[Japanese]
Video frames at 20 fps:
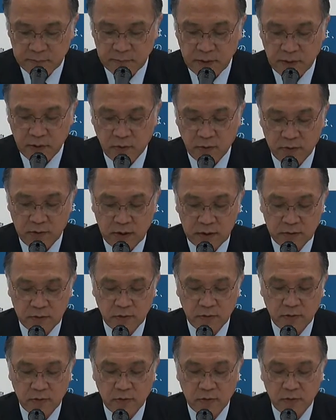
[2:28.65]
まあ、これら
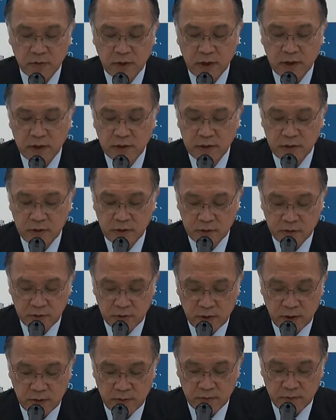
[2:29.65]
の研究
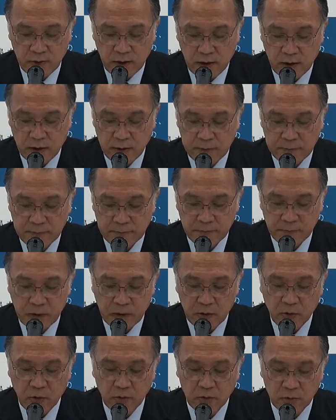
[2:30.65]
拠点は、
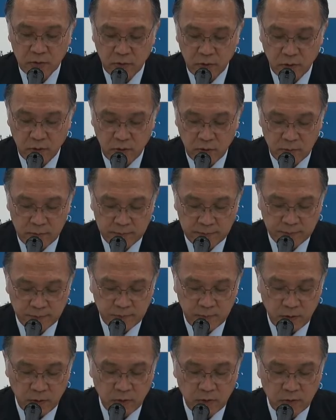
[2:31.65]
まあ、今後、
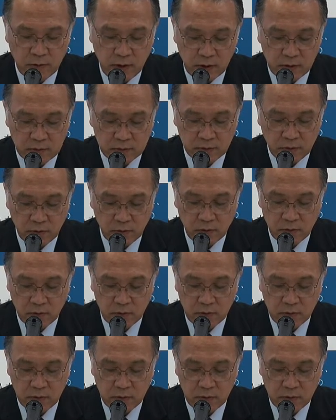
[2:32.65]
まあ、本学の